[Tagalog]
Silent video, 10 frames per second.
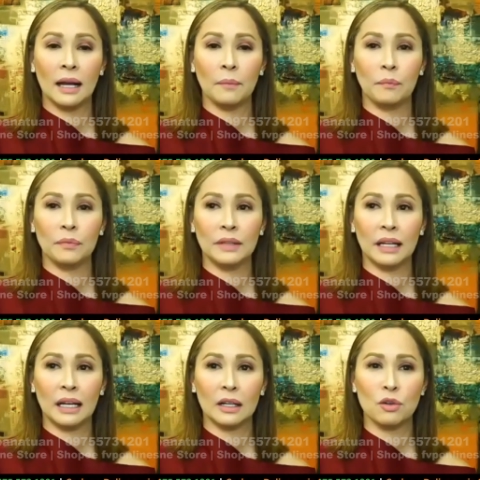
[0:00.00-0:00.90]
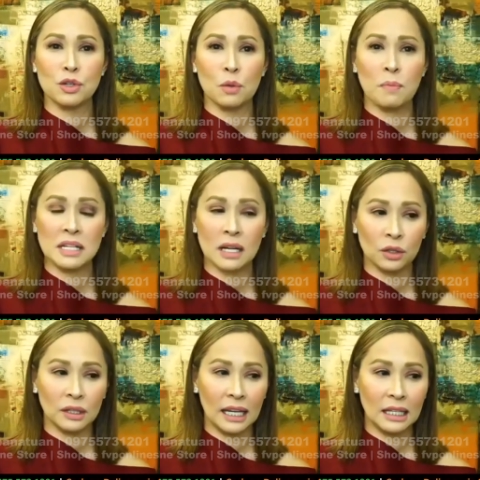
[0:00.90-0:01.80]
na gustong
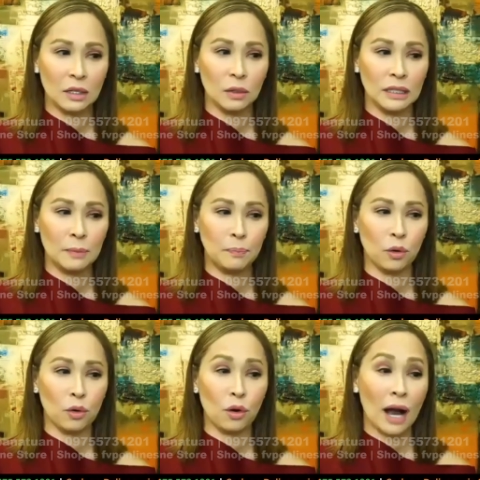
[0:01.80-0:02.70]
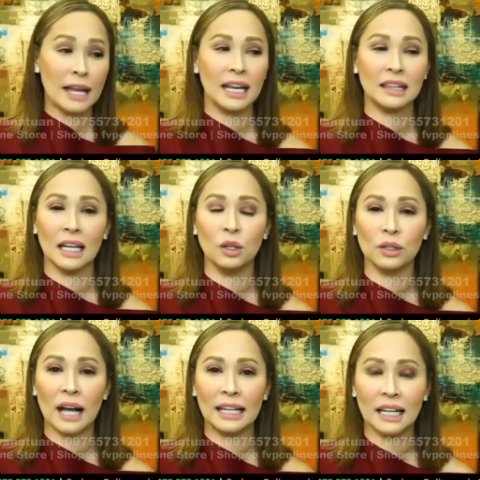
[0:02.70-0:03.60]
masagot na hindi, hindi po ko kaya itanong
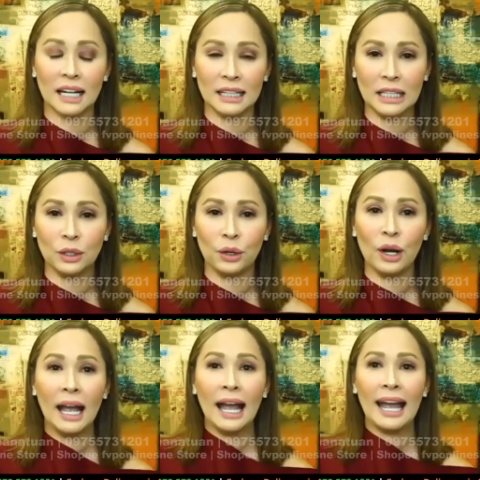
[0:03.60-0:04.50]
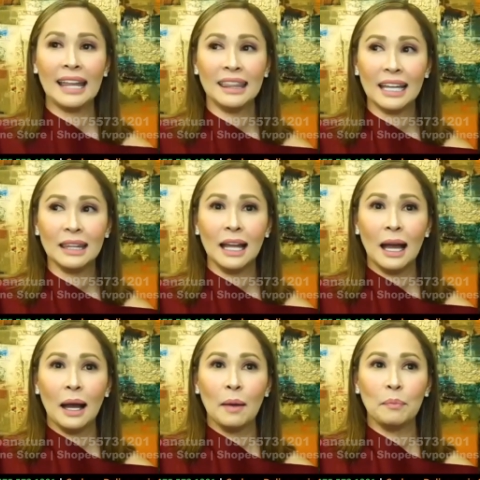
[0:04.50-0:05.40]
kahit na kanino. And then,
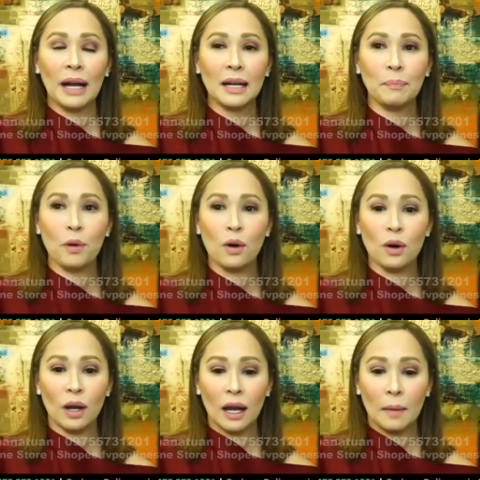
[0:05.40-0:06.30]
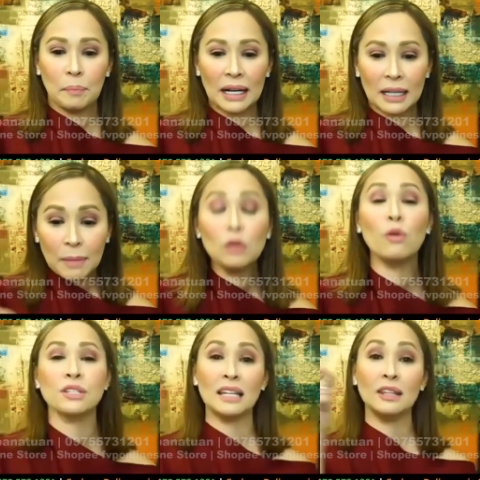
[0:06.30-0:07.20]
para pong pagka
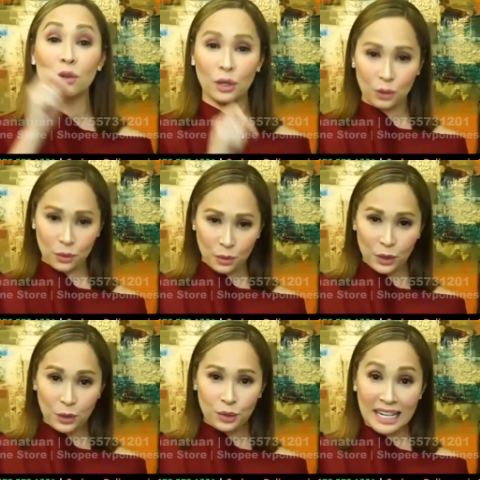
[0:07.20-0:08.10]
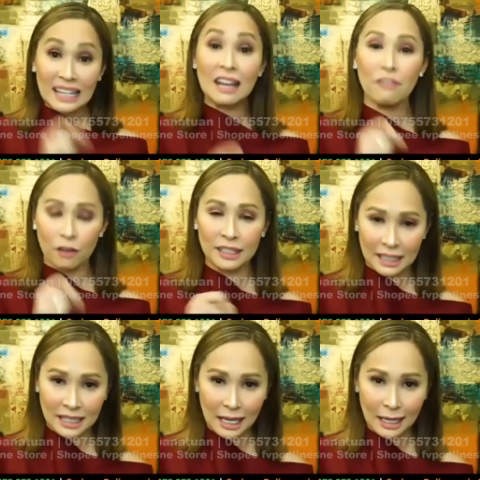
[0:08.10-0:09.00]
binuksan ko yung, yung reading for the
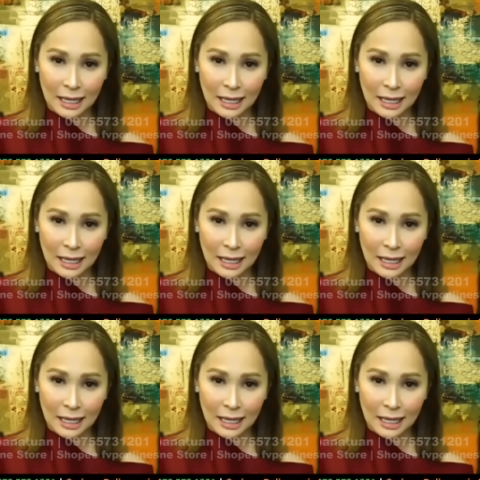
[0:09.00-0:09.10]
day,